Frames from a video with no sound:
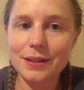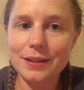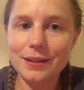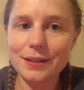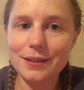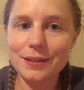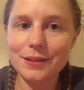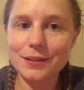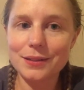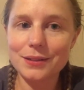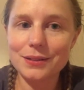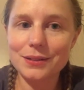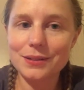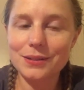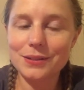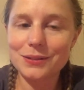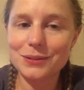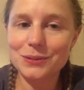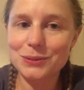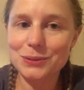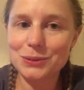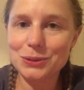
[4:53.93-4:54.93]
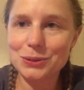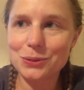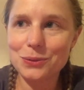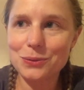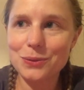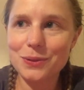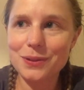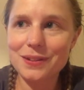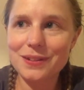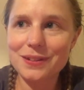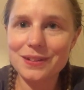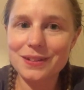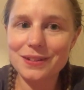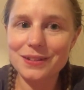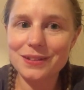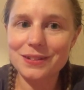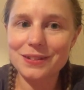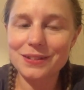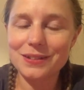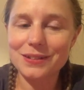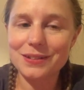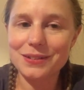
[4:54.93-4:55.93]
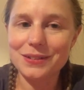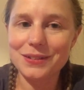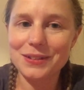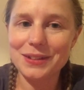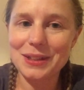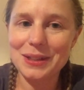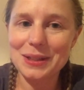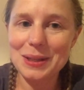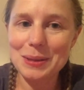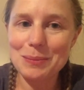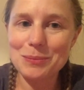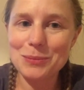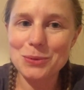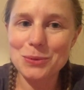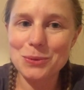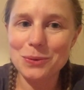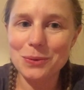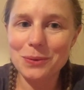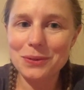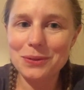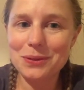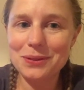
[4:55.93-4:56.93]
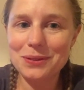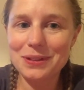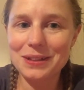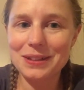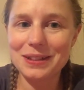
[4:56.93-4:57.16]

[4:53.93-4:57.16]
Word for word: Et euh, aujourd'hui, c'est euh, une étape de luxe.